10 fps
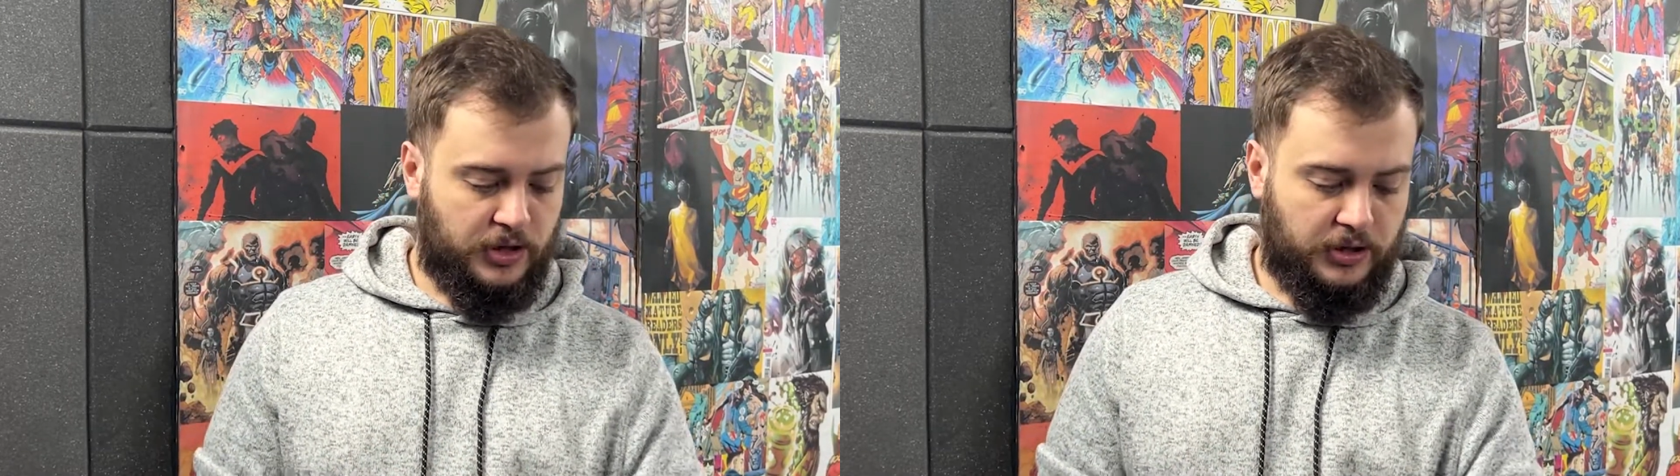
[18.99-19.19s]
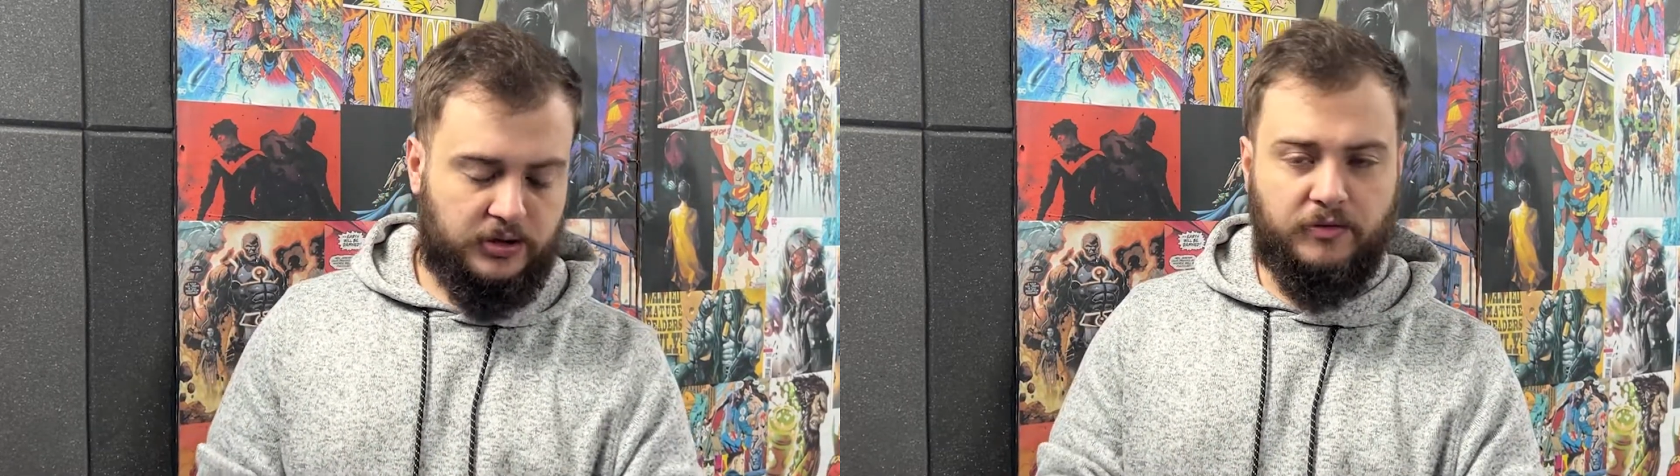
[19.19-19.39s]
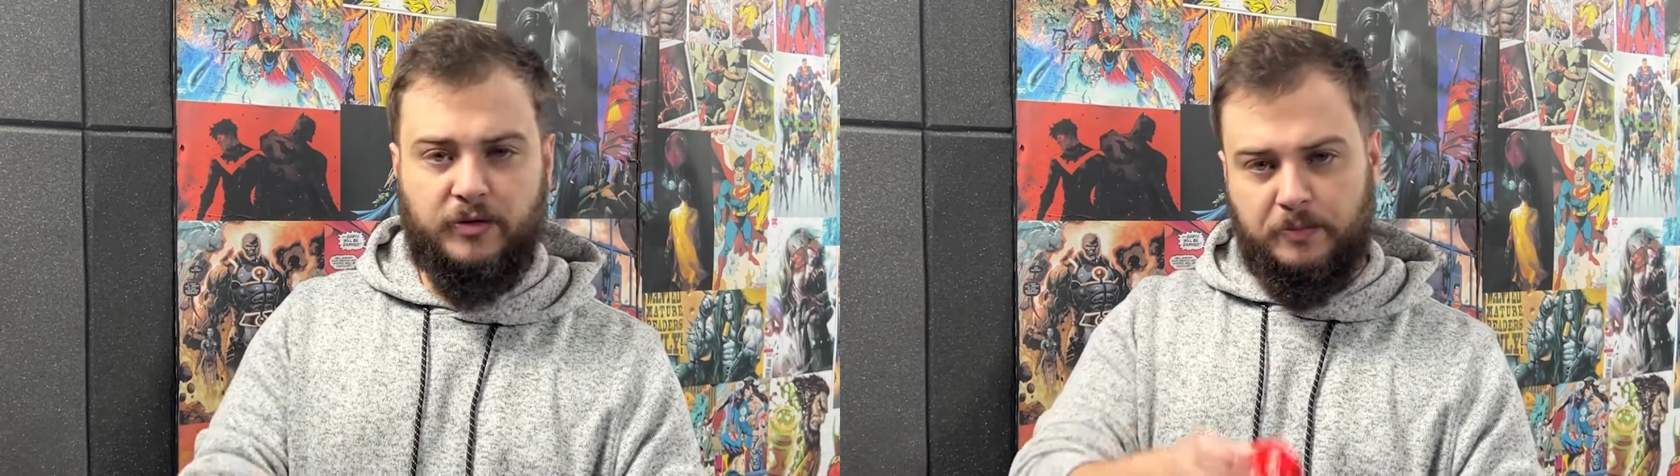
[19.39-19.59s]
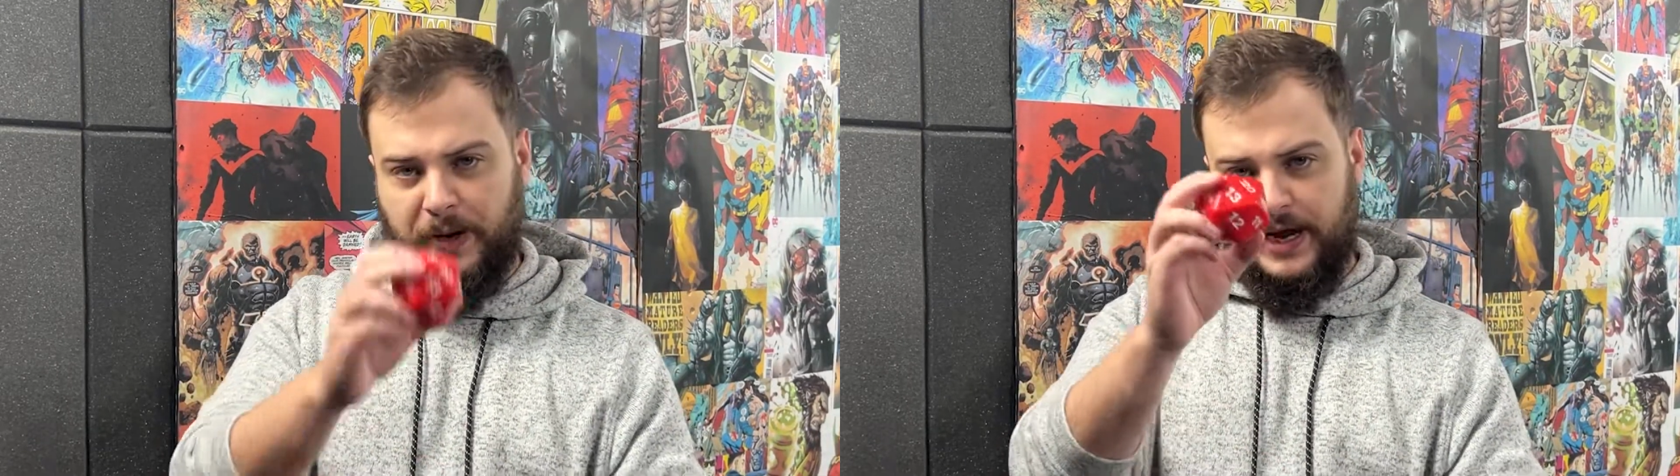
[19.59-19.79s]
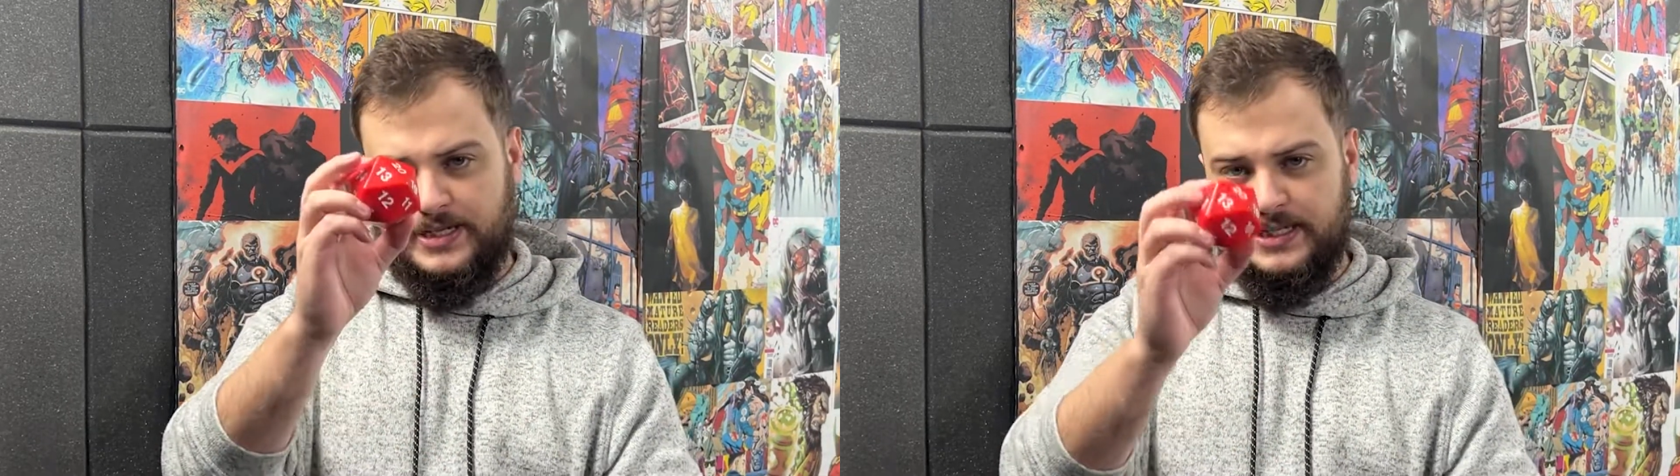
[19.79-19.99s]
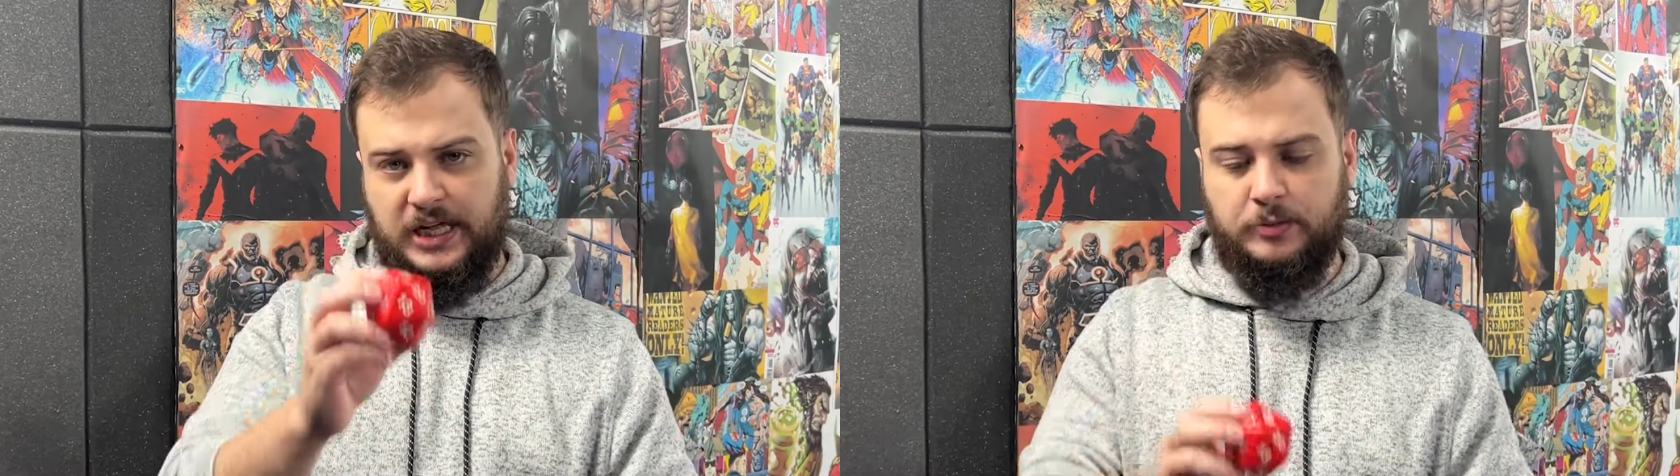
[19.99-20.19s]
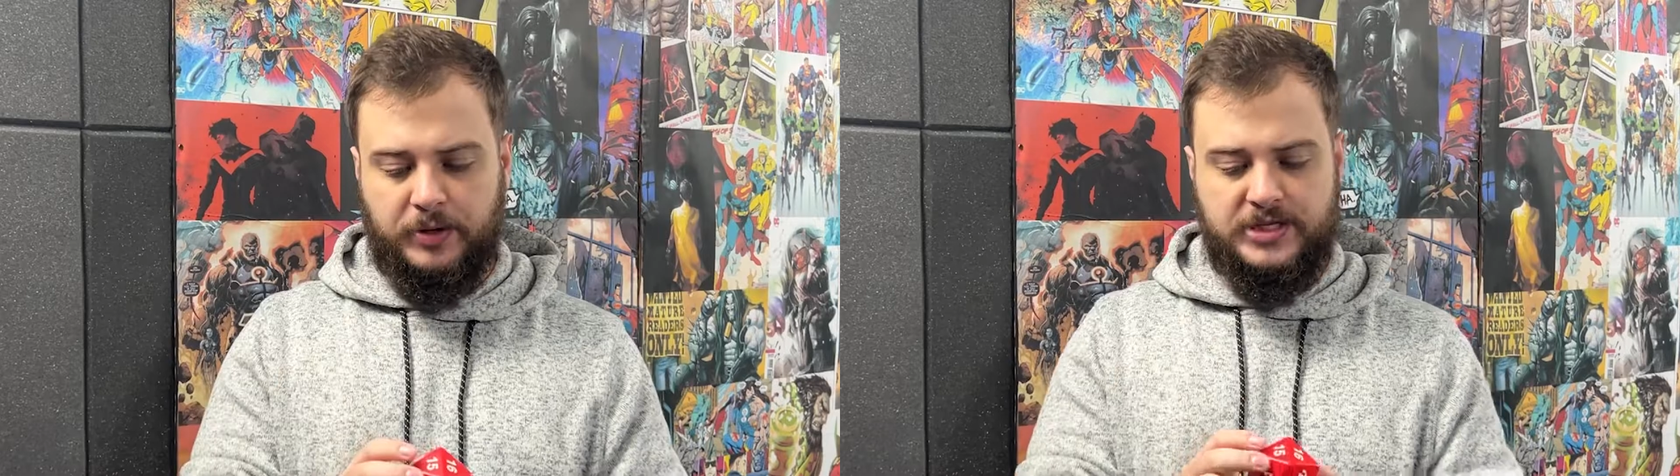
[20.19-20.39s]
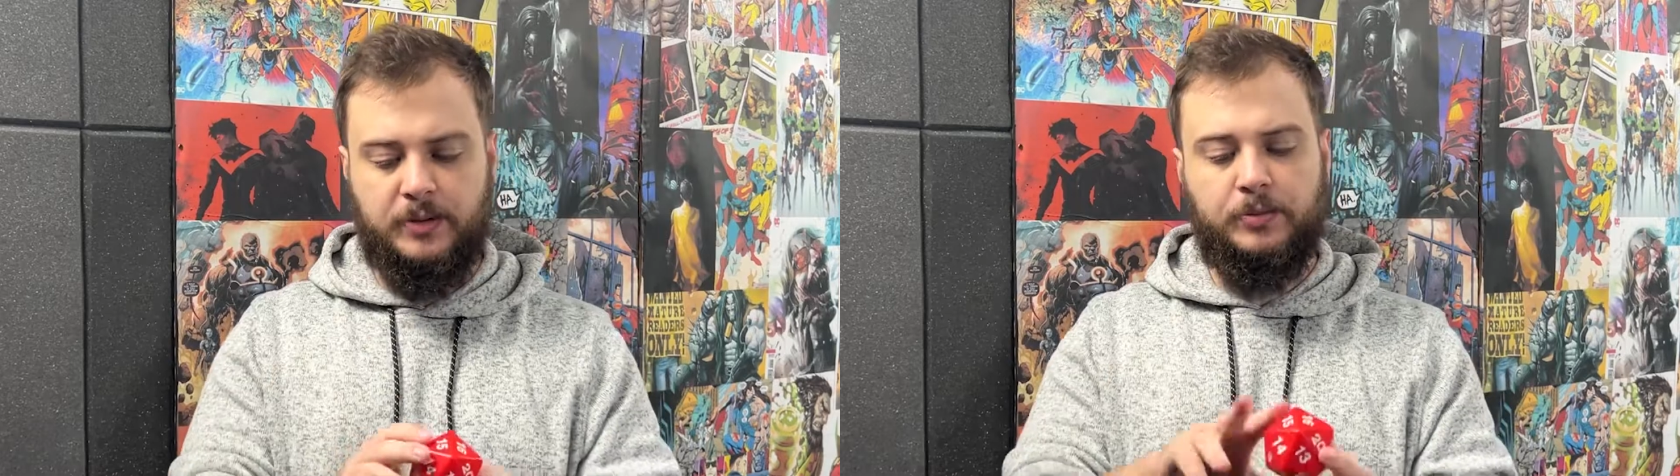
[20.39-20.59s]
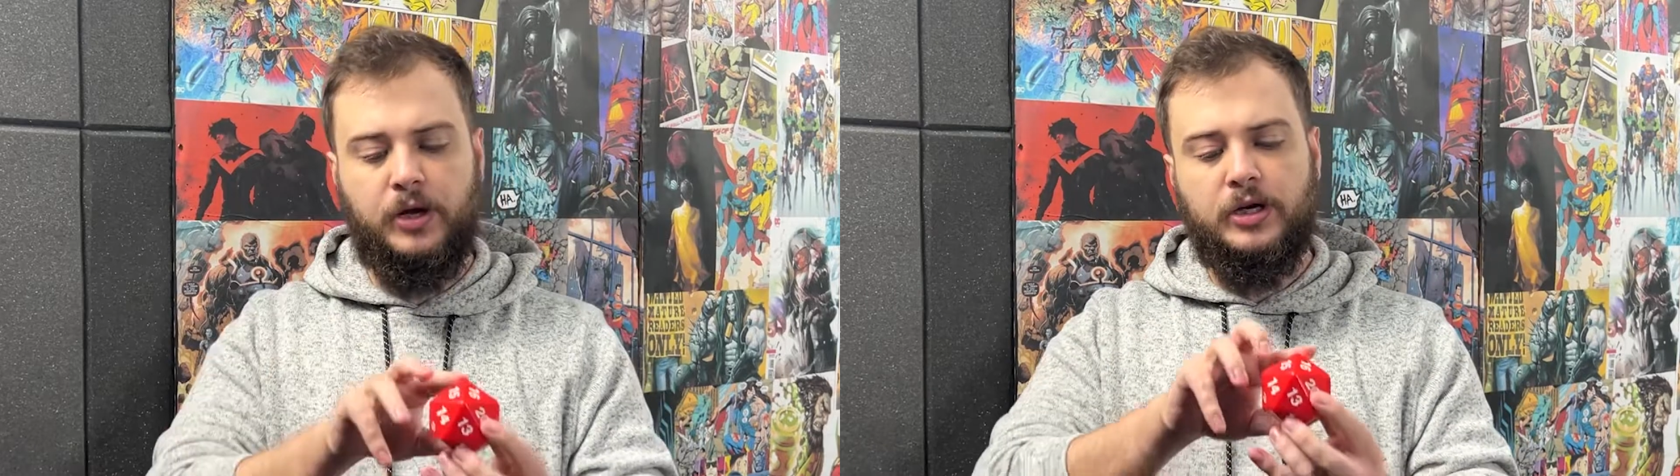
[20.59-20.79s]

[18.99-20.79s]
Então vamos pegar esse dado, por exemplo,